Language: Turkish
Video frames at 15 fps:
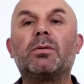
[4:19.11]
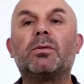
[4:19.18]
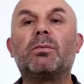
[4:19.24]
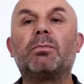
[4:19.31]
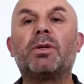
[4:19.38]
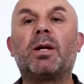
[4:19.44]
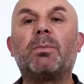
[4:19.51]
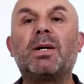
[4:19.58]

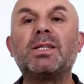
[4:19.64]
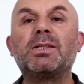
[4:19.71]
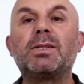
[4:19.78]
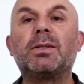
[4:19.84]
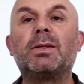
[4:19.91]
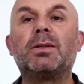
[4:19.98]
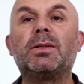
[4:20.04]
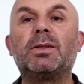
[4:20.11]
namaz
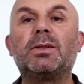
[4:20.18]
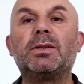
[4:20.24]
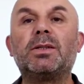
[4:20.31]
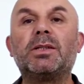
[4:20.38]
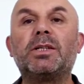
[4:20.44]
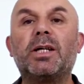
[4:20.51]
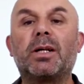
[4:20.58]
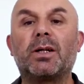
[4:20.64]
kıldırdığı
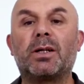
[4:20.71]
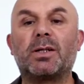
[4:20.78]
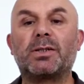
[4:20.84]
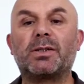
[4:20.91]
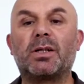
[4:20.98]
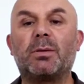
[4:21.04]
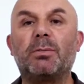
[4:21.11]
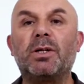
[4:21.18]
yer
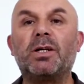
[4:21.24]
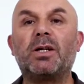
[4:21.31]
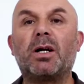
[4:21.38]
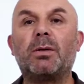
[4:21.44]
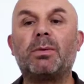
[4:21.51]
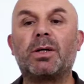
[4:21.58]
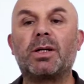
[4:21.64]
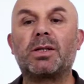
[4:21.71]
arasına,
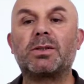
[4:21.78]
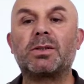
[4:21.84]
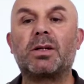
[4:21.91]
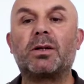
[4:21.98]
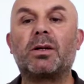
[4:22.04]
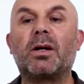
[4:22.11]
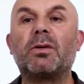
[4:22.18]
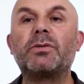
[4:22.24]
mihrabı
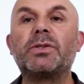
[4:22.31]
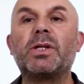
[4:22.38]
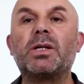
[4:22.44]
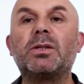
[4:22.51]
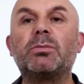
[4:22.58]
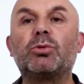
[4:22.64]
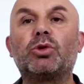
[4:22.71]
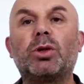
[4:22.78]
arasına
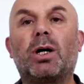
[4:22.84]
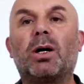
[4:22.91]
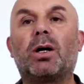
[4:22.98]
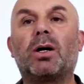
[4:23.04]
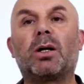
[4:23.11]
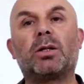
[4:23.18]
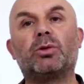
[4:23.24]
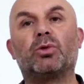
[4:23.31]
Ravza-i
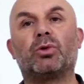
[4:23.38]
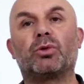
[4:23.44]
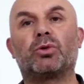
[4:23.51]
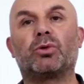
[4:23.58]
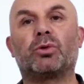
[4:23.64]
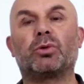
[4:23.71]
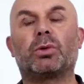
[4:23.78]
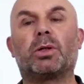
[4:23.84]
Mutahhara diyoruz
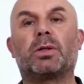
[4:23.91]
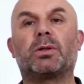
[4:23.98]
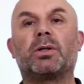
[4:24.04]
çocuklar.